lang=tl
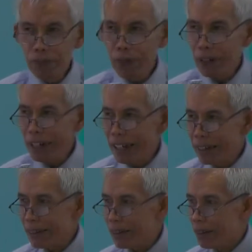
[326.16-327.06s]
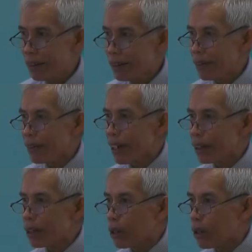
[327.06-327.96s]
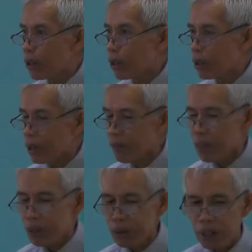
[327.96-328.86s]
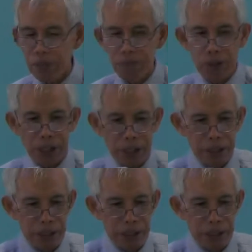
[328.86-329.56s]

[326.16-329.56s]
Forget not, o sa verse 2 I forget